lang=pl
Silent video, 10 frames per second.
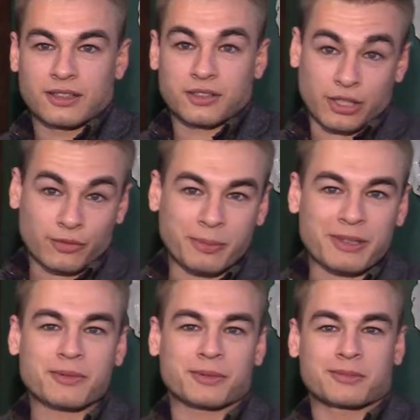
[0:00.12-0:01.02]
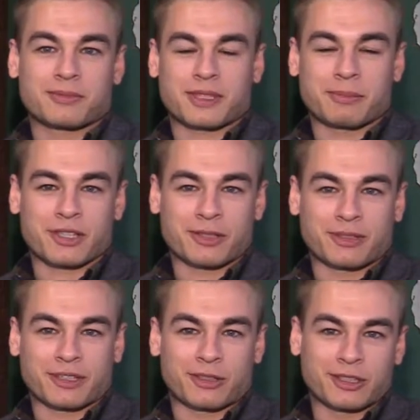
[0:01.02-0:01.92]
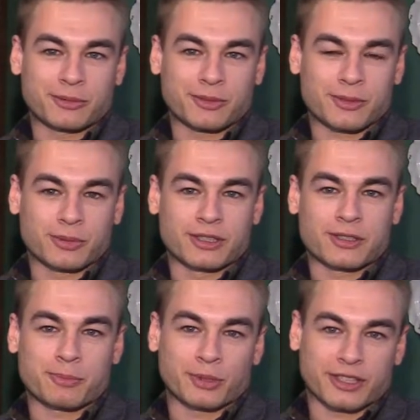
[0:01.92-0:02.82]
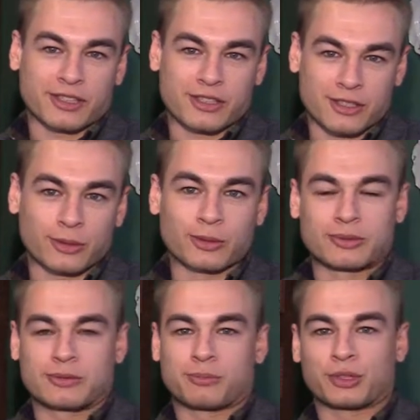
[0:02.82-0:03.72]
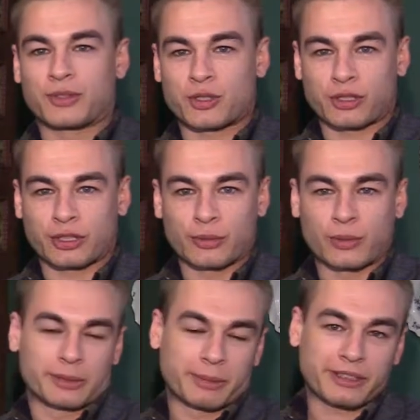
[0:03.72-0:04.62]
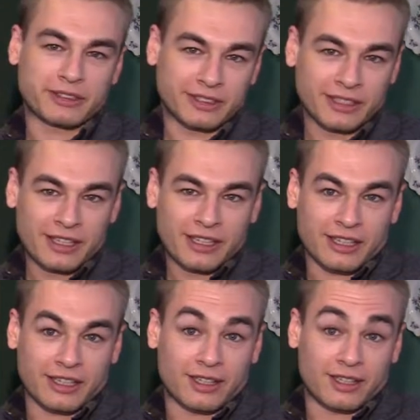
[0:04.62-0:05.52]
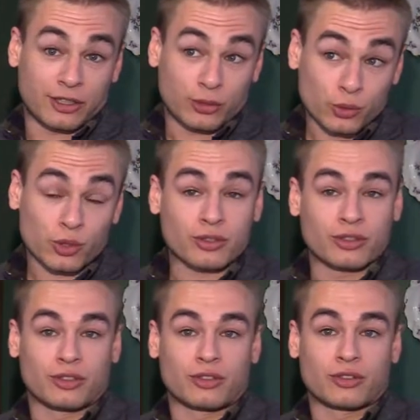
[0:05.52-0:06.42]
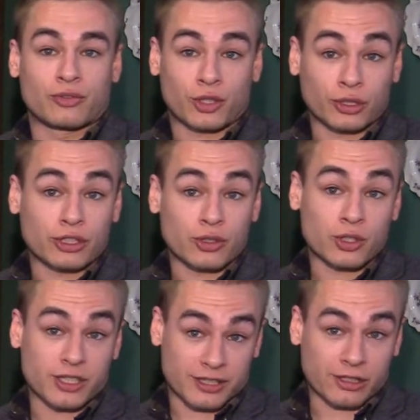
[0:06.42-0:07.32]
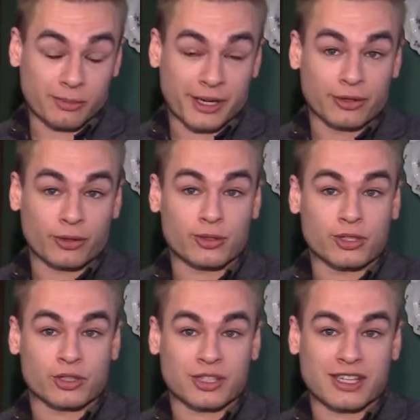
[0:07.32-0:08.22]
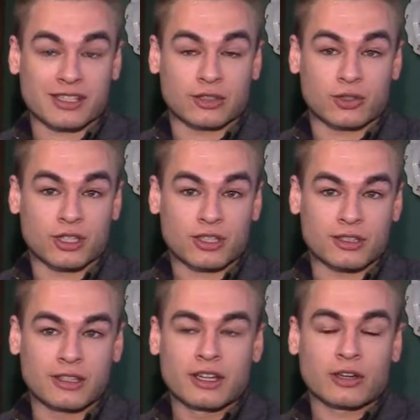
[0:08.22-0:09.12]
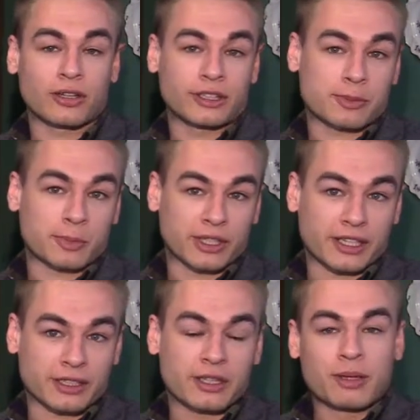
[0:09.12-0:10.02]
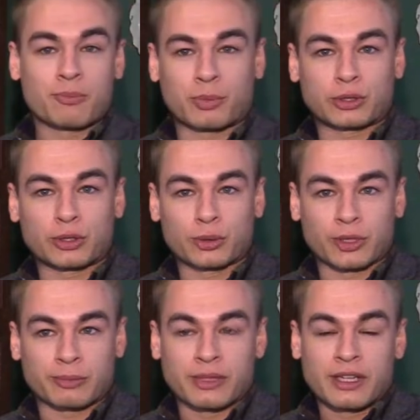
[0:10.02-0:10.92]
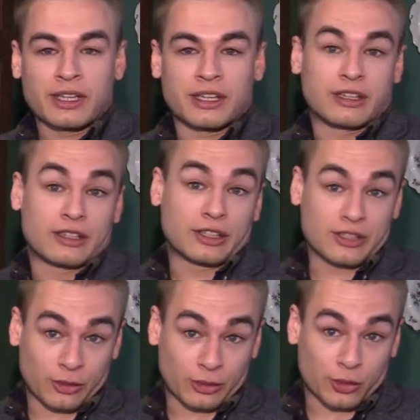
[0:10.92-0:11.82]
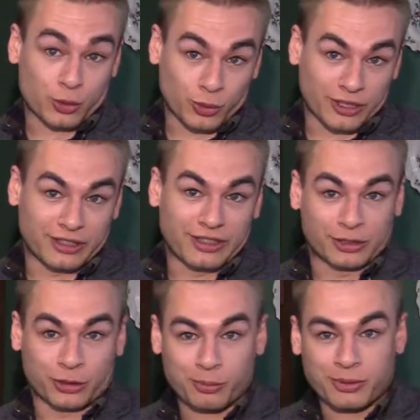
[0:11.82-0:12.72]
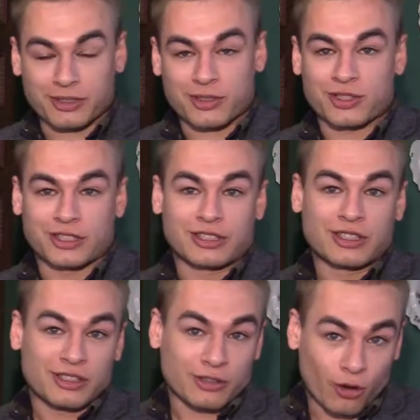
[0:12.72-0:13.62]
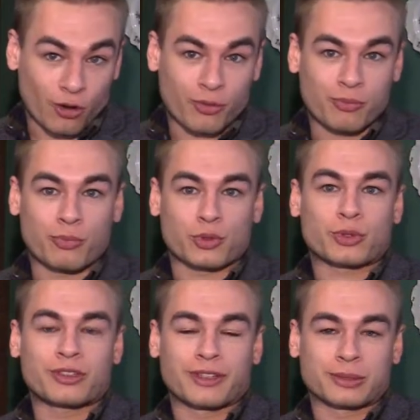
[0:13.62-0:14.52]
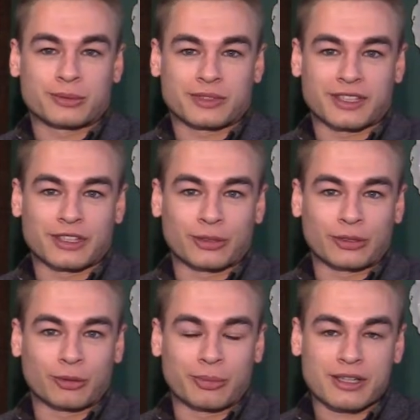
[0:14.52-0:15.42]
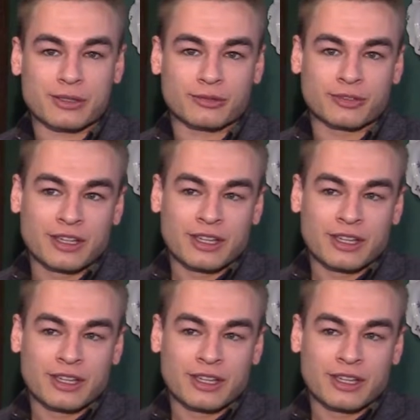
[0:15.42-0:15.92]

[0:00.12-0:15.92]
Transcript: Szanowni Państwo, zapraszam na kolejną odsłonę spotkań z cyklu Podwieczorki u Albertich. E, już e, w środę 30 maja o godzinie 16.30 kolejne spotkanie pod tytułem e, Historyk sztuki na tropie, czyli o poszukiwaniu zaginionych obrazów.